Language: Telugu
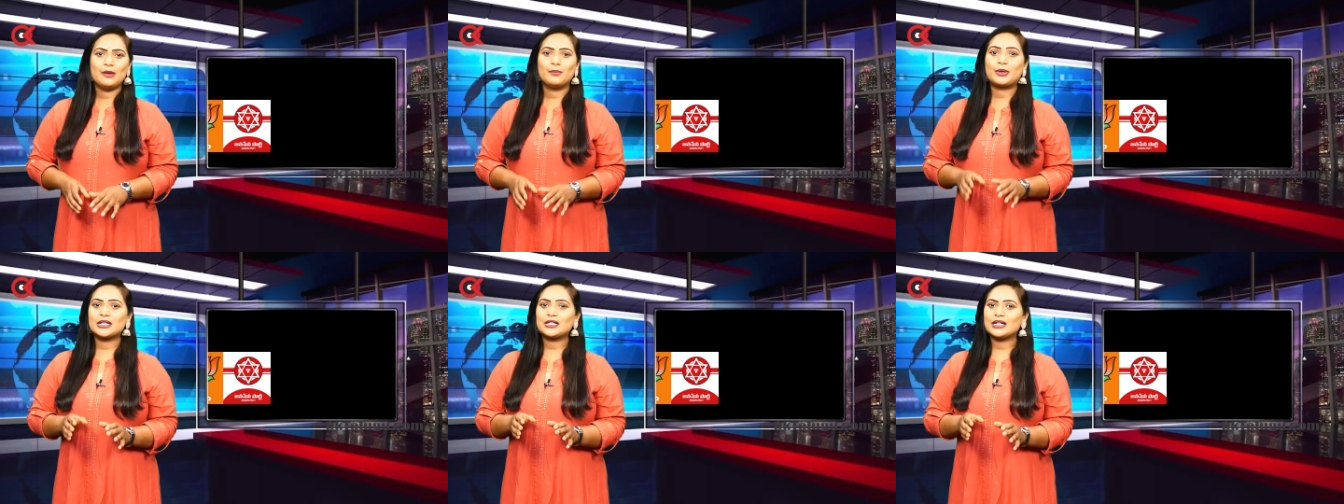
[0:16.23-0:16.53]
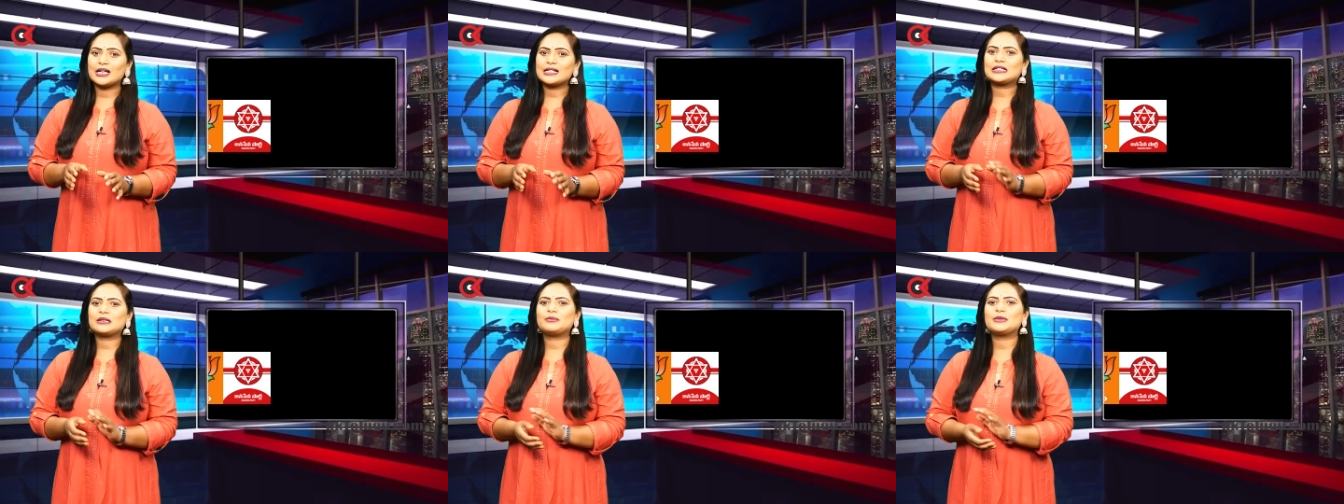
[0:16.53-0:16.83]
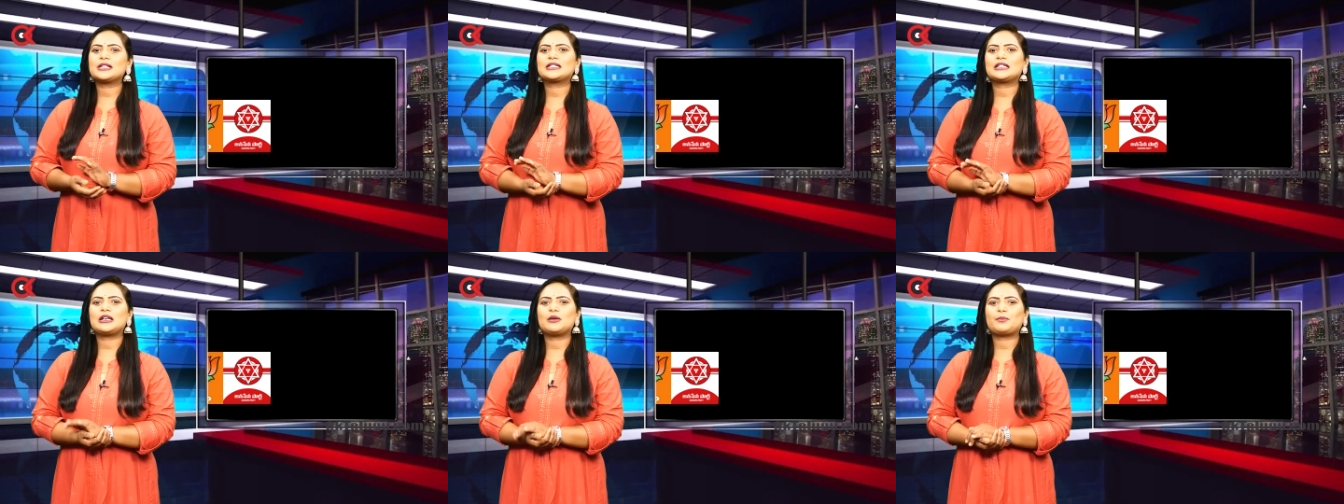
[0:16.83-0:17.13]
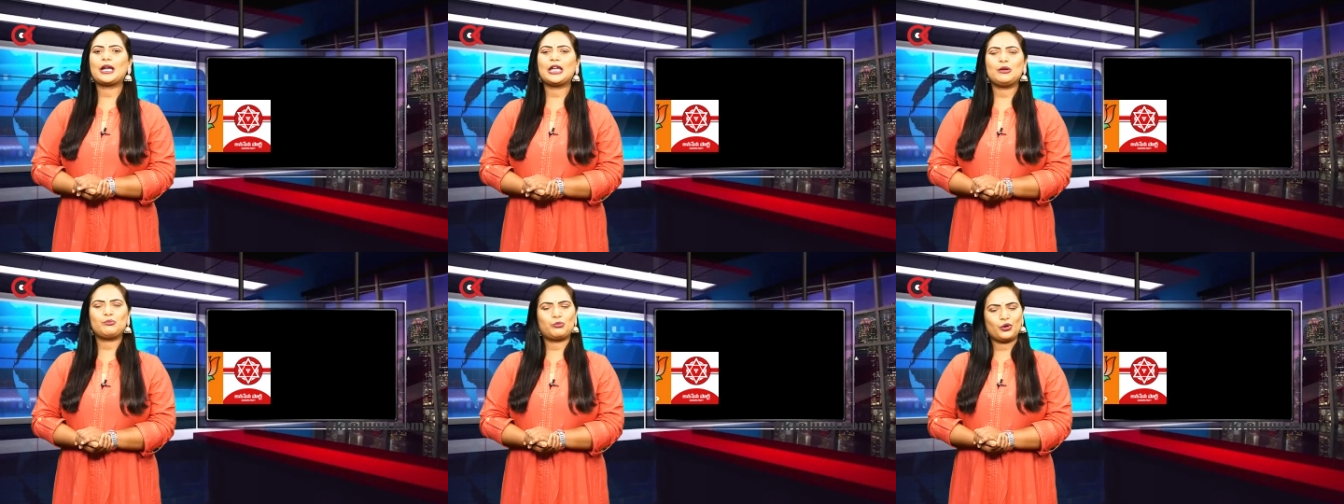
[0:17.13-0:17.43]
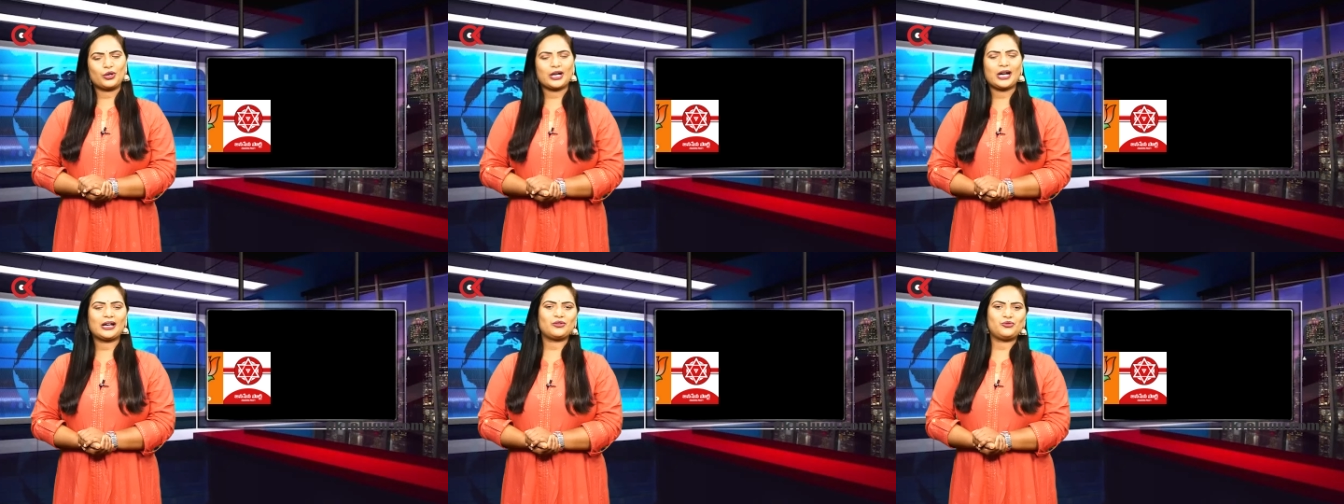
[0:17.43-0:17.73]
ప్రజా సమస్యలపై
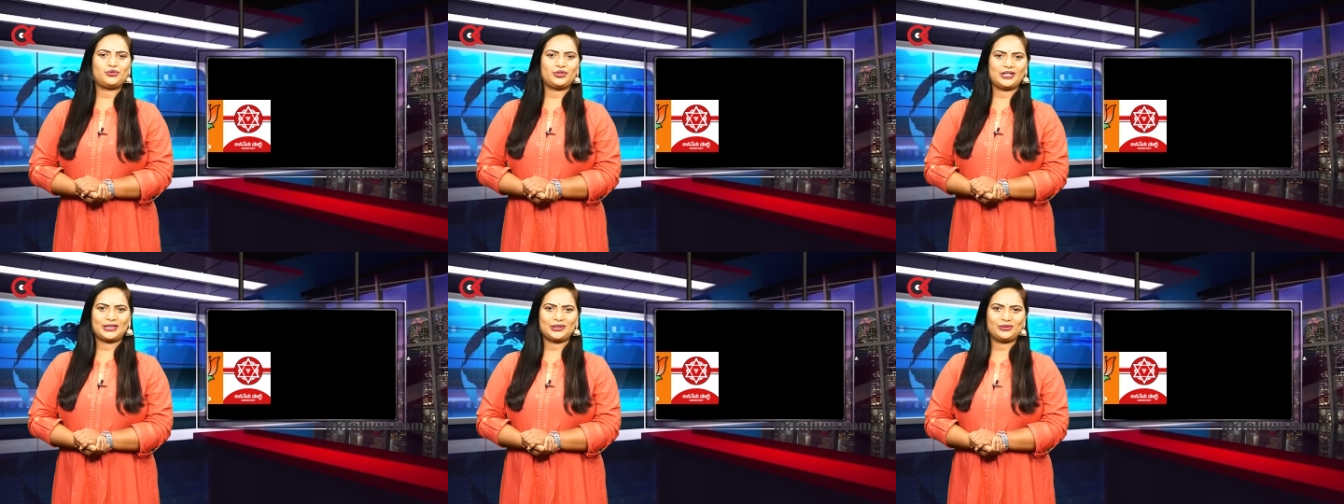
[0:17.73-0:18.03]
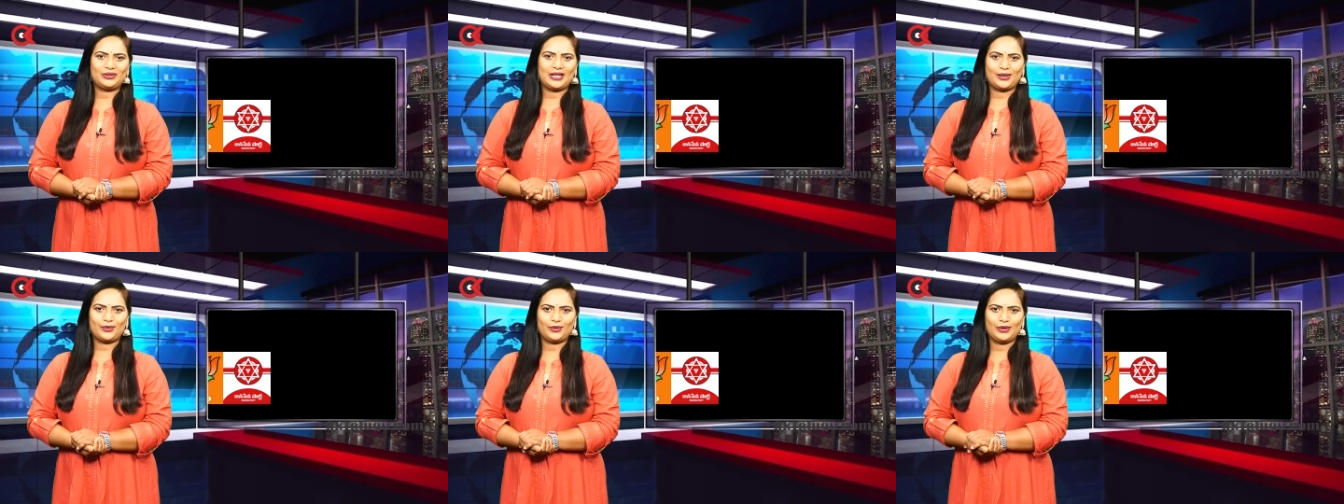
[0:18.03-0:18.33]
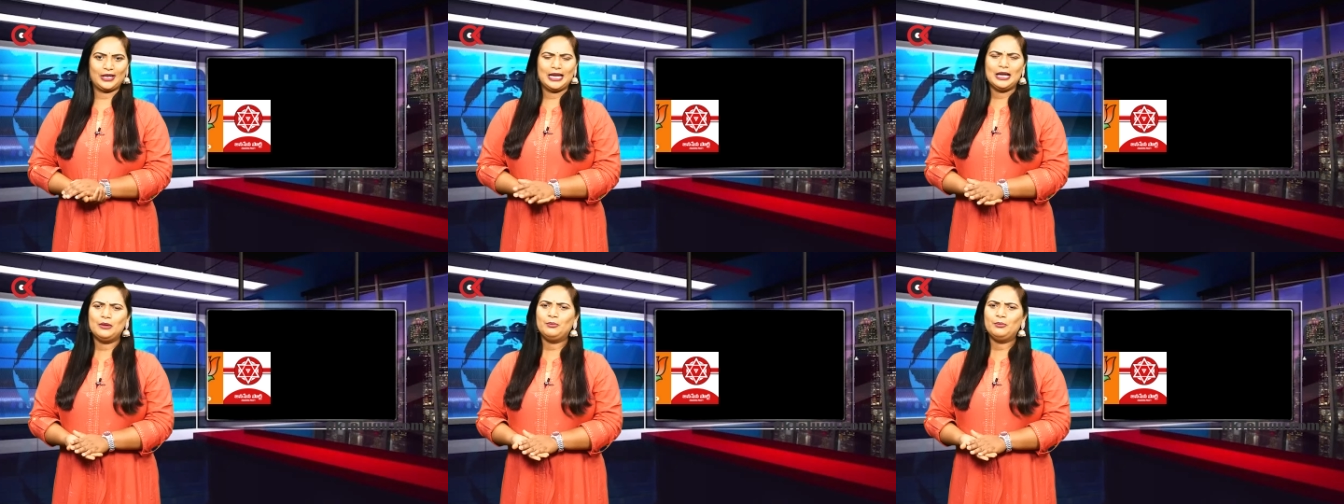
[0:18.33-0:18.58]
పోరాటం చేస్తున్నారు